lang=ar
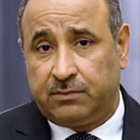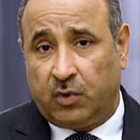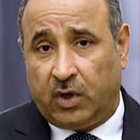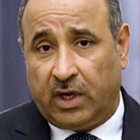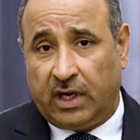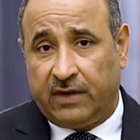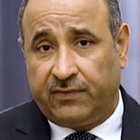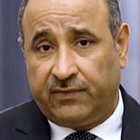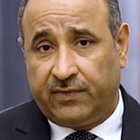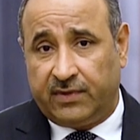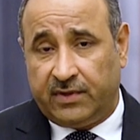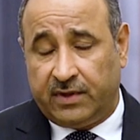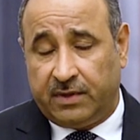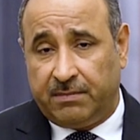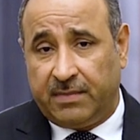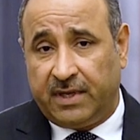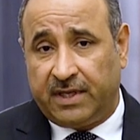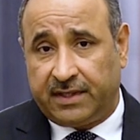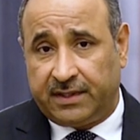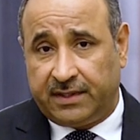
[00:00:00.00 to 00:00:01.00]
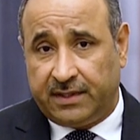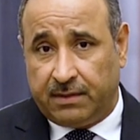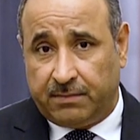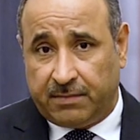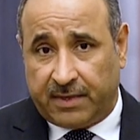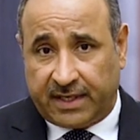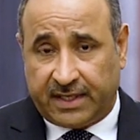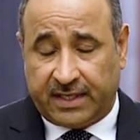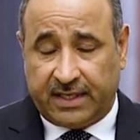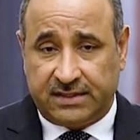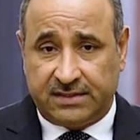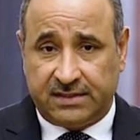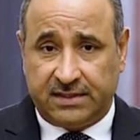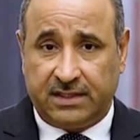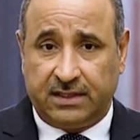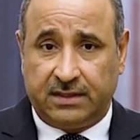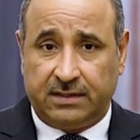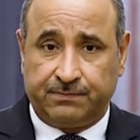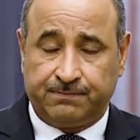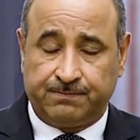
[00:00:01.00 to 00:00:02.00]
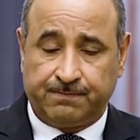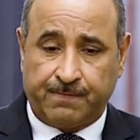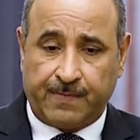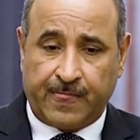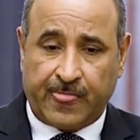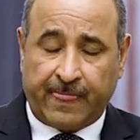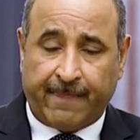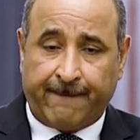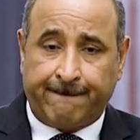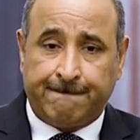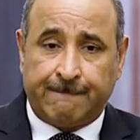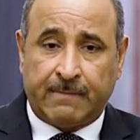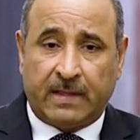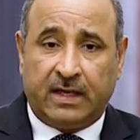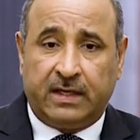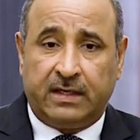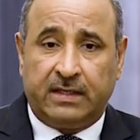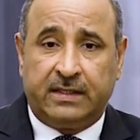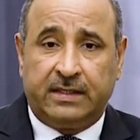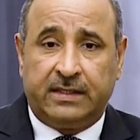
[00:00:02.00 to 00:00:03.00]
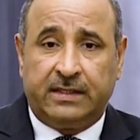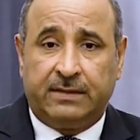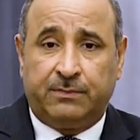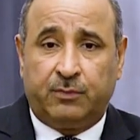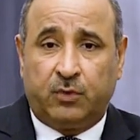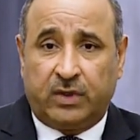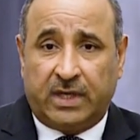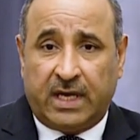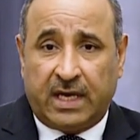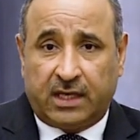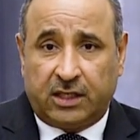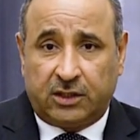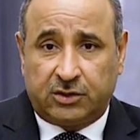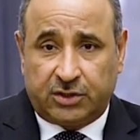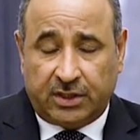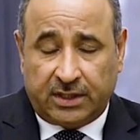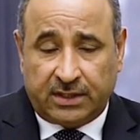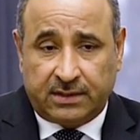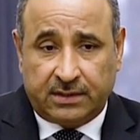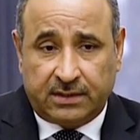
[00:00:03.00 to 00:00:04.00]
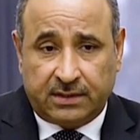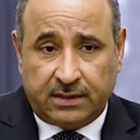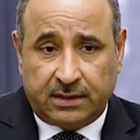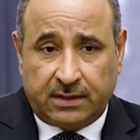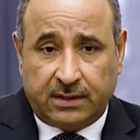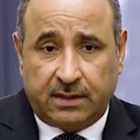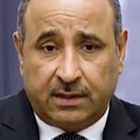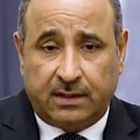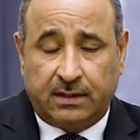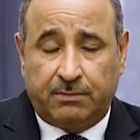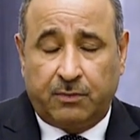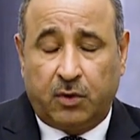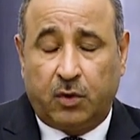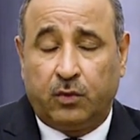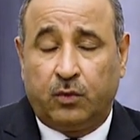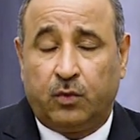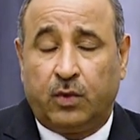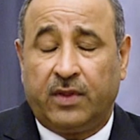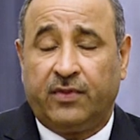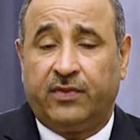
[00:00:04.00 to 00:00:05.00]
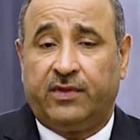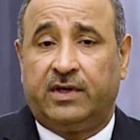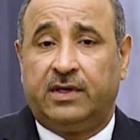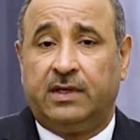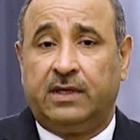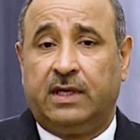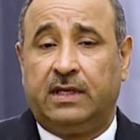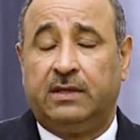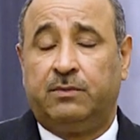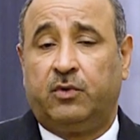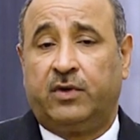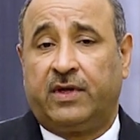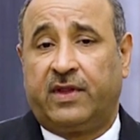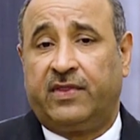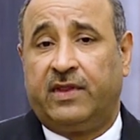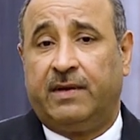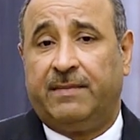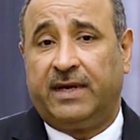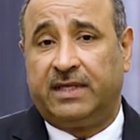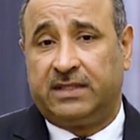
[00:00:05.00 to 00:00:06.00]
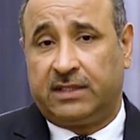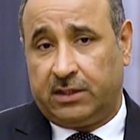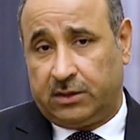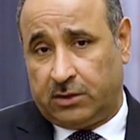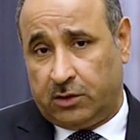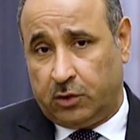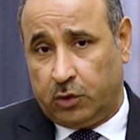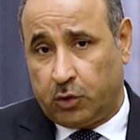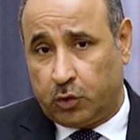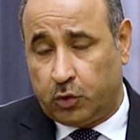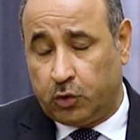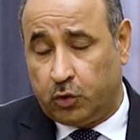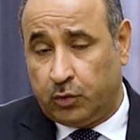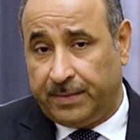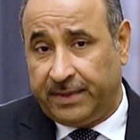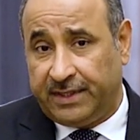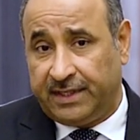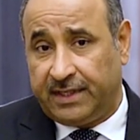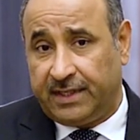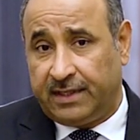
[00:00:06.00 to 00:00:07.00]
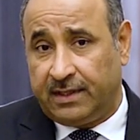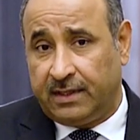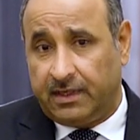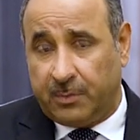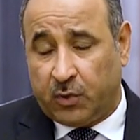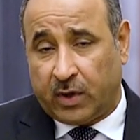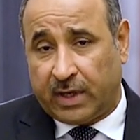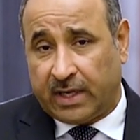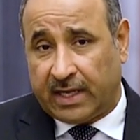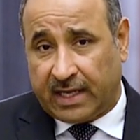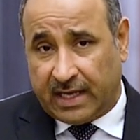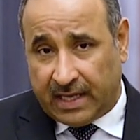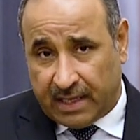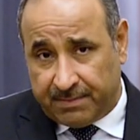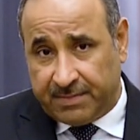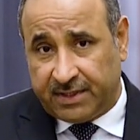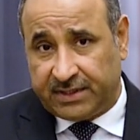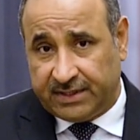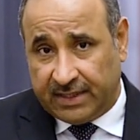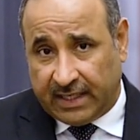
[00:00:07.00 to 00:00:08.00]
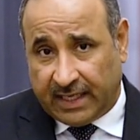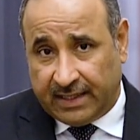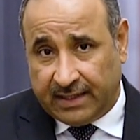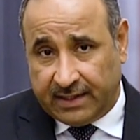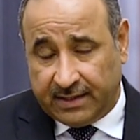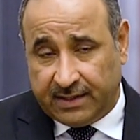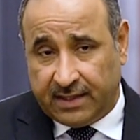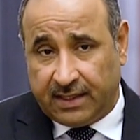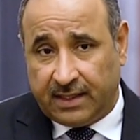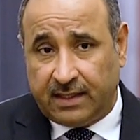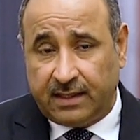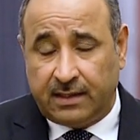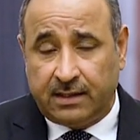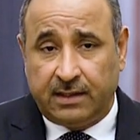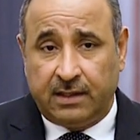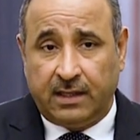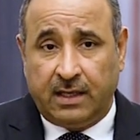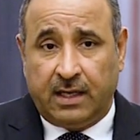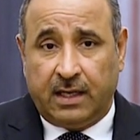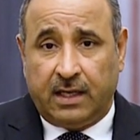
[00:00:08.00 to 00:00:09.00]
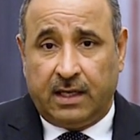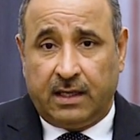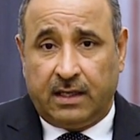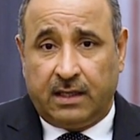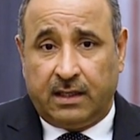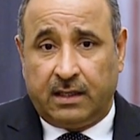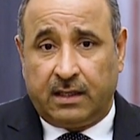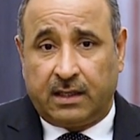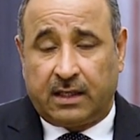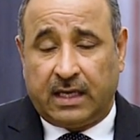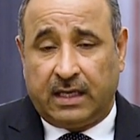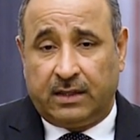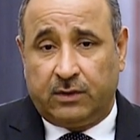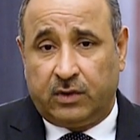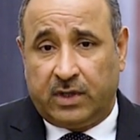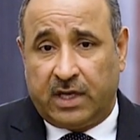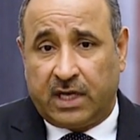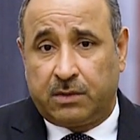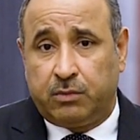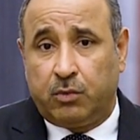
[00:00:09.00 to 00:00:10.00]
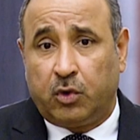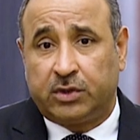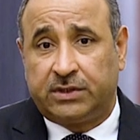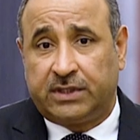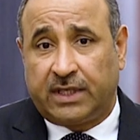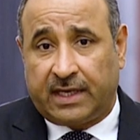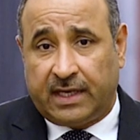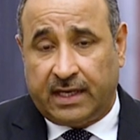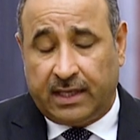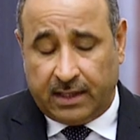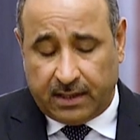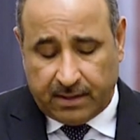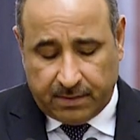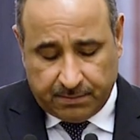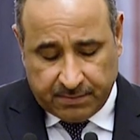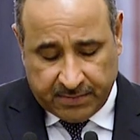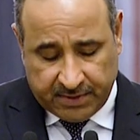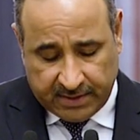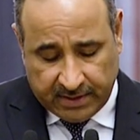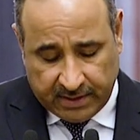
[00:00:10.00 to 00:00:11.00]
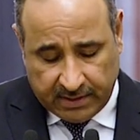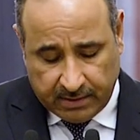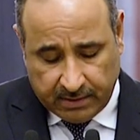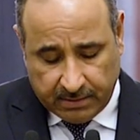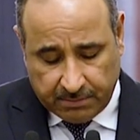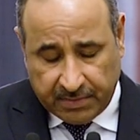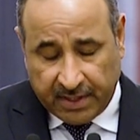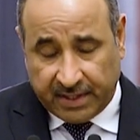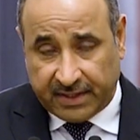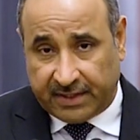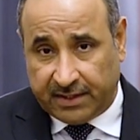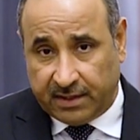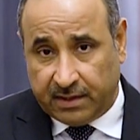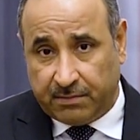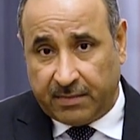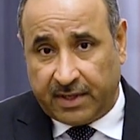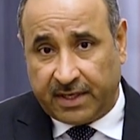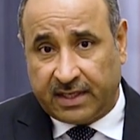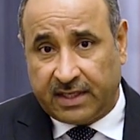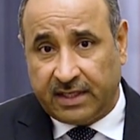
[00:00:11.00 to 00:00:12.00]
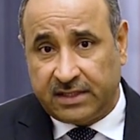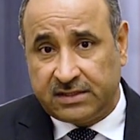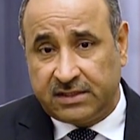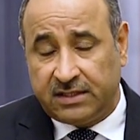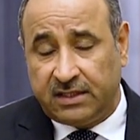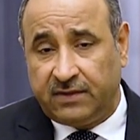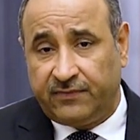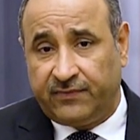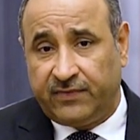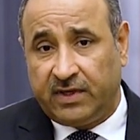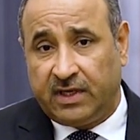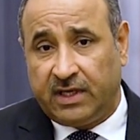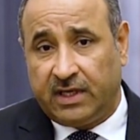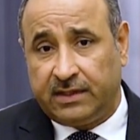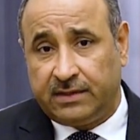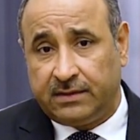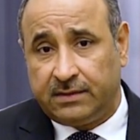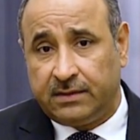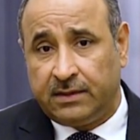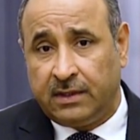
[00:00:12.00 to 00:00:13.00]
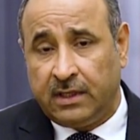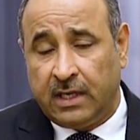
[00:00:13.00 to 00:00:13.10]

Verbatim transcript: محافظ البنك المركزي لمناقشة وضع المنظمات غير الحكومية والرقابة عليها كان هناك مقترح من البنك المركزي في أن